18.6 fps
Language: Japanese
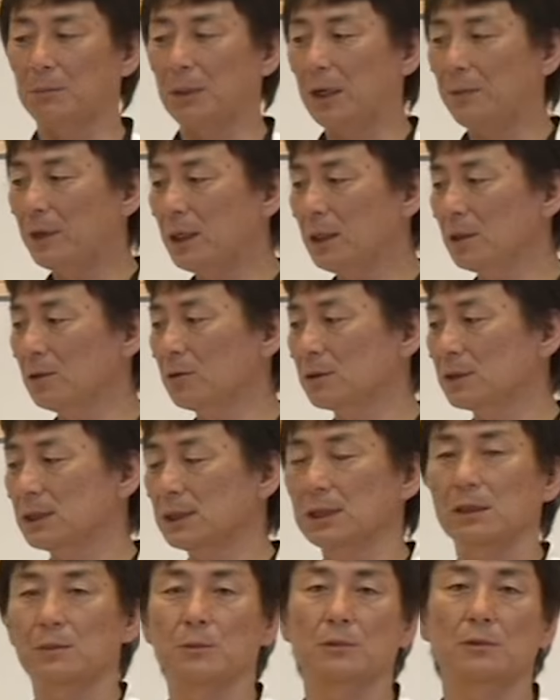周りの
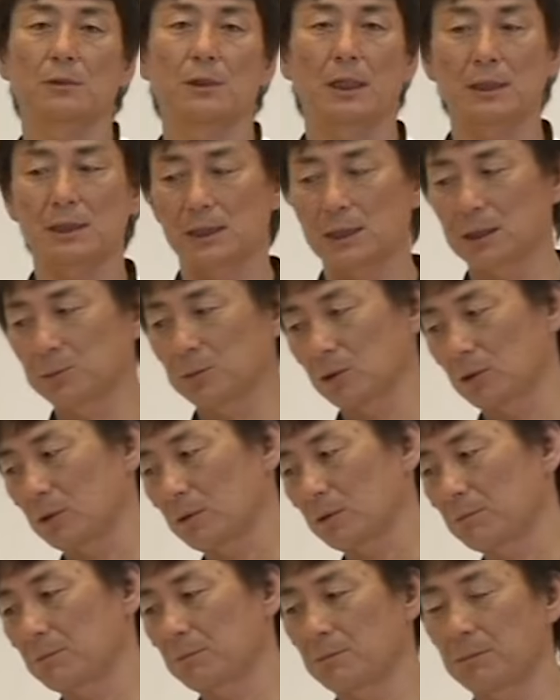チームあチーム
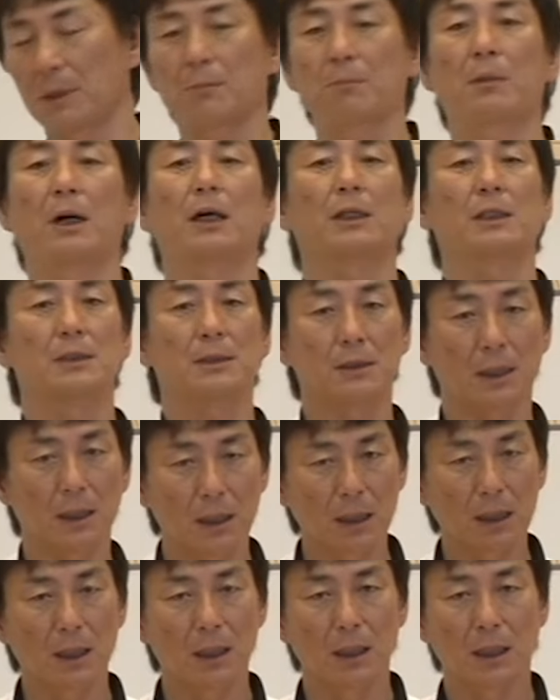のメンバーです
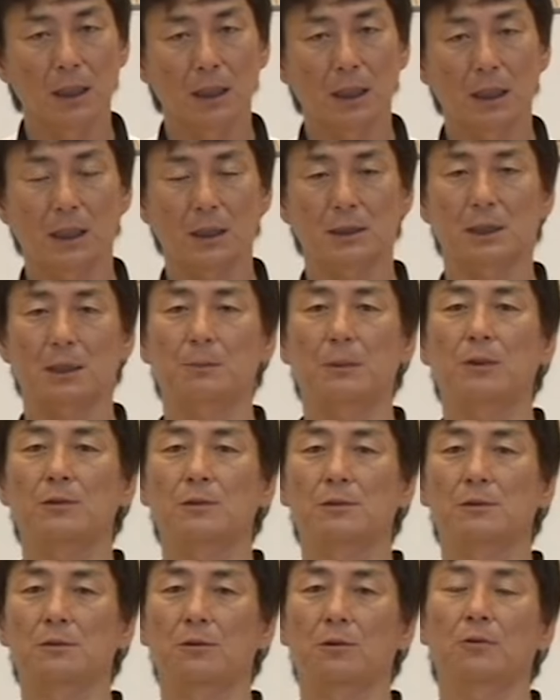ねが邪魔を
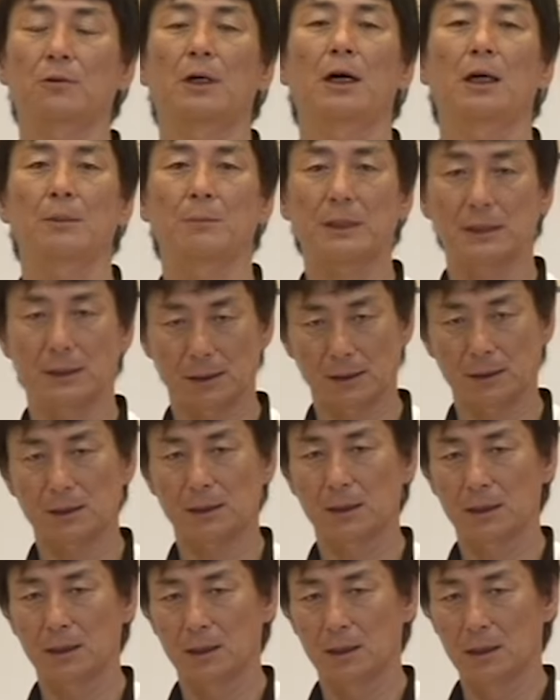することがあります
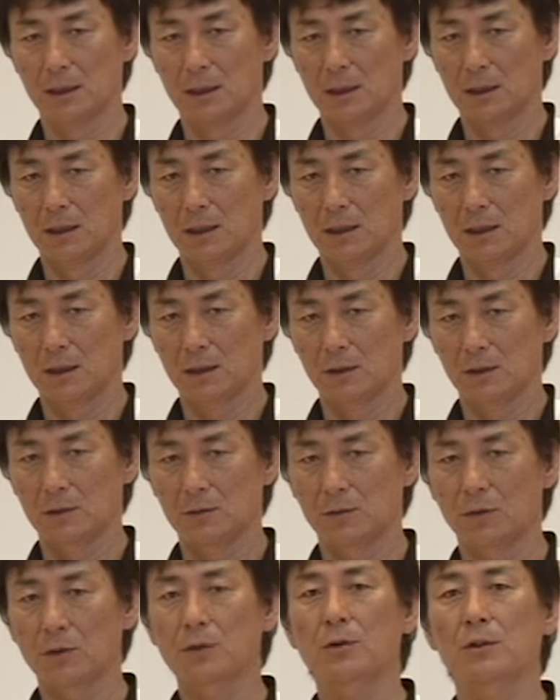
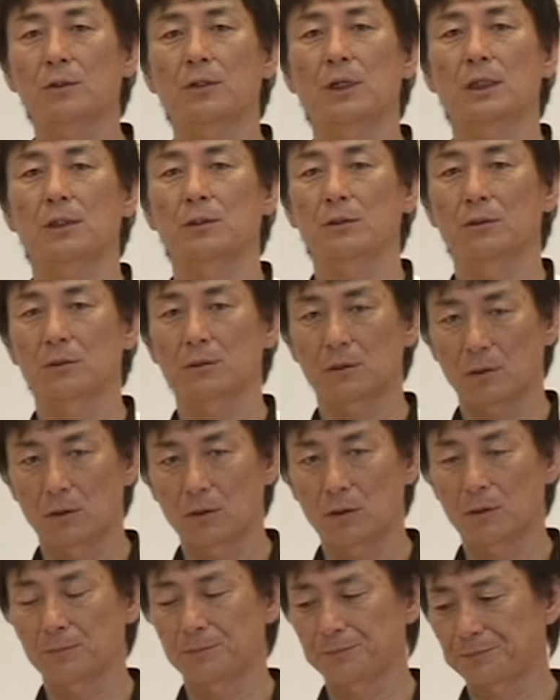どういうことかという
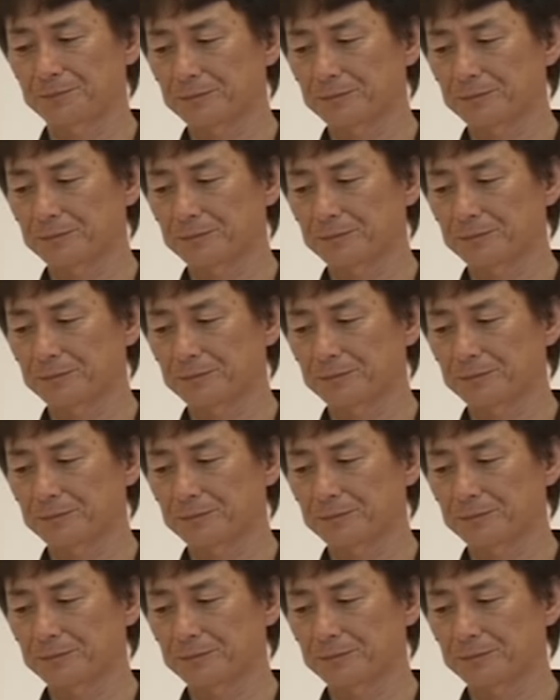と